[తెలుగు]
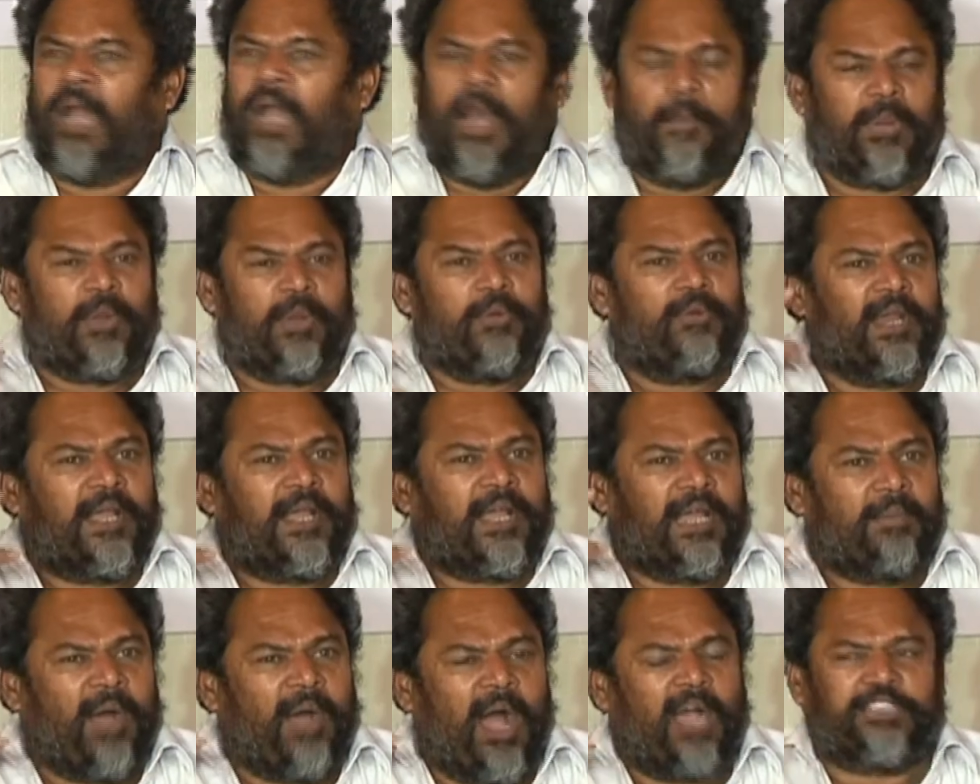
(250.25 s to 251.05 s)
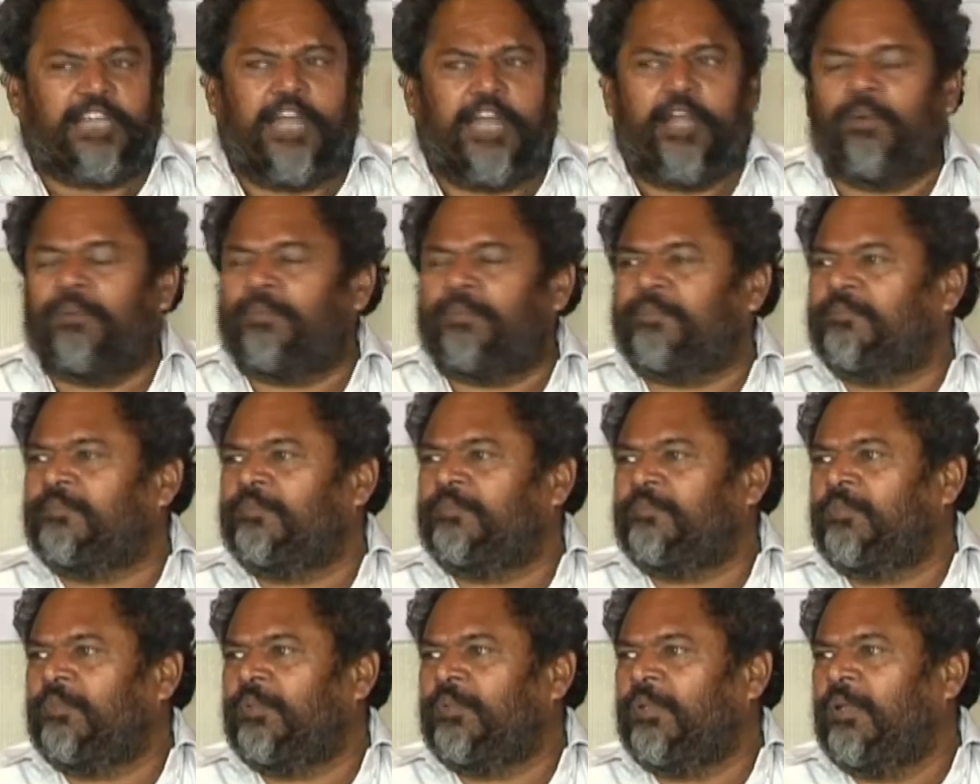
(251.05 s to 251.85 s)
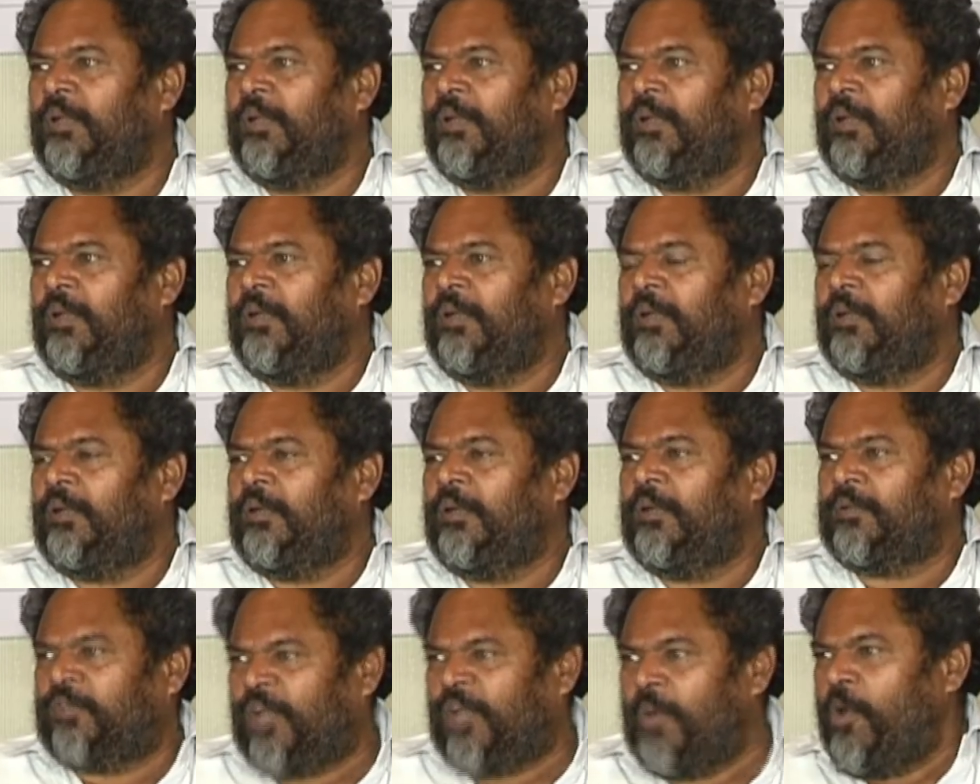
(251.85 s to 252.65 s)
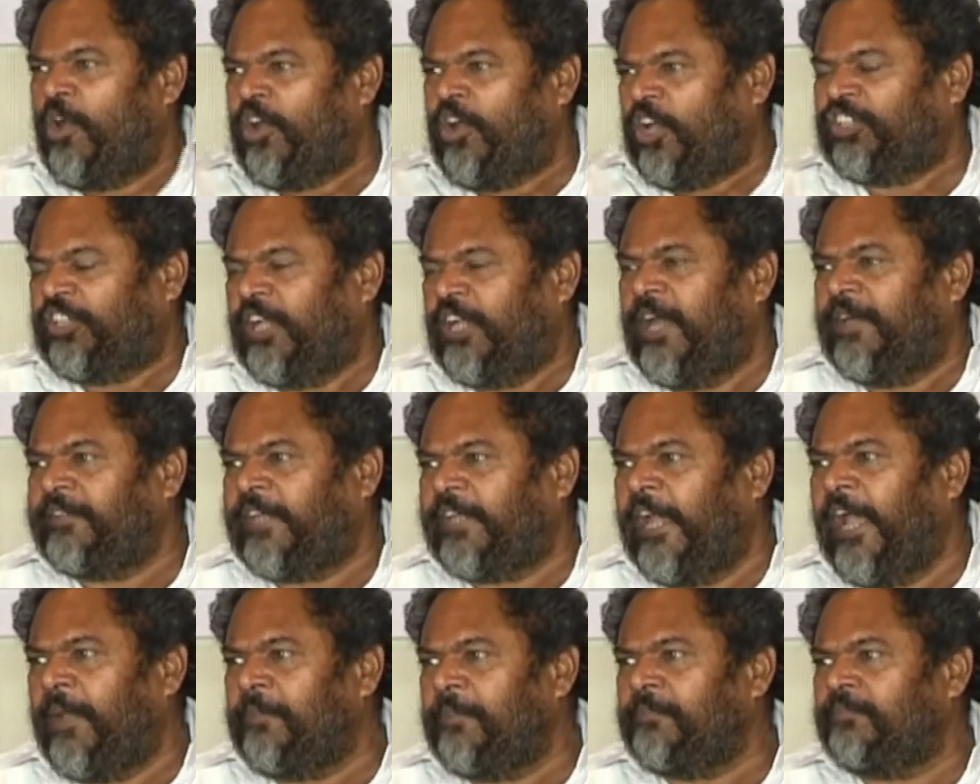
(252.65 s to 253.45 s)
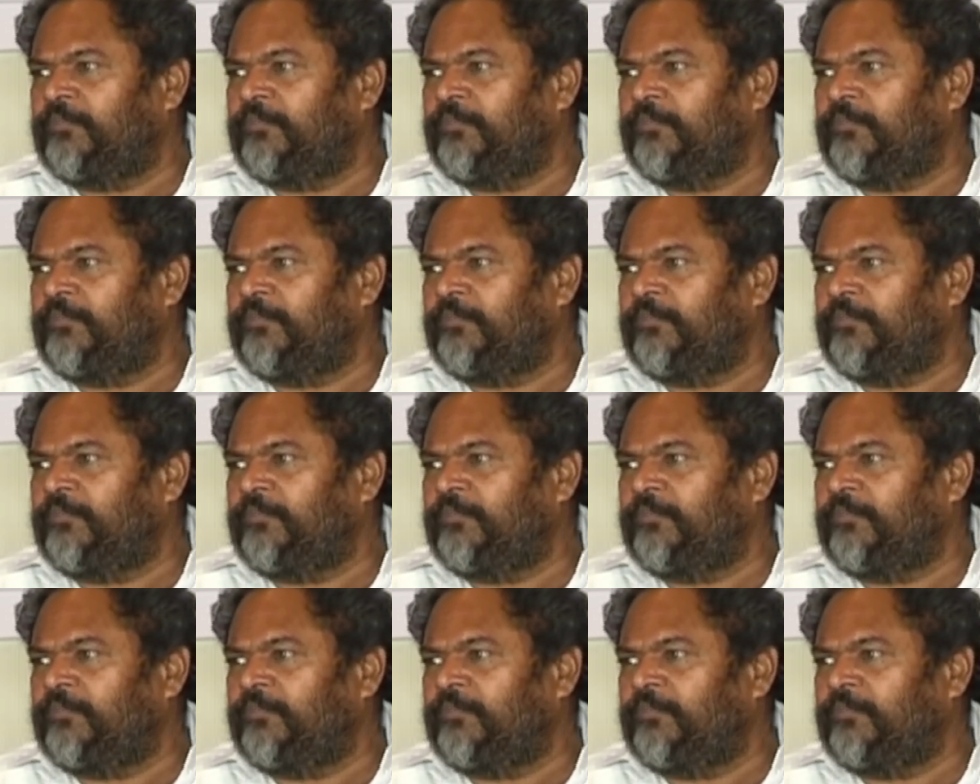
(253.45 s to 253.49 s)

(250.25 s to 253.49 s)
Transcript: అబ్రహం లింకన్ మహాశయుడు డెమోక్రసీ అంటే